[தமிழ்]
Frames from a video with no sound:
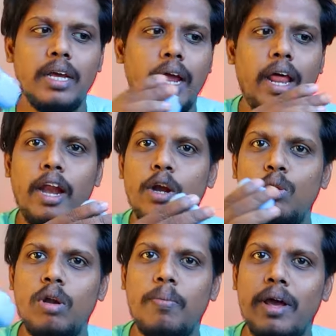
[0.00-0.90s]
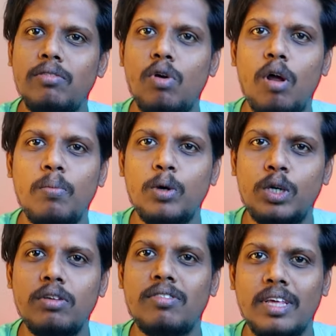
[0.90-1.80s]
ஏன்னா ரெண்டுத்தோட ப்ரைஸும்
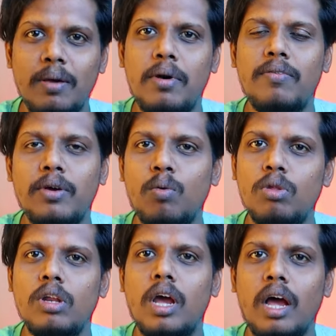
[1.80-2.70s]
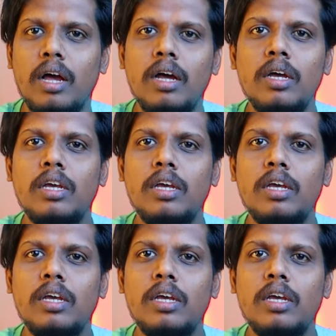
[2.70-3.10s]
ஆல்மோஸ்ட் சேமாகவே கொடுத்துருக்காங்க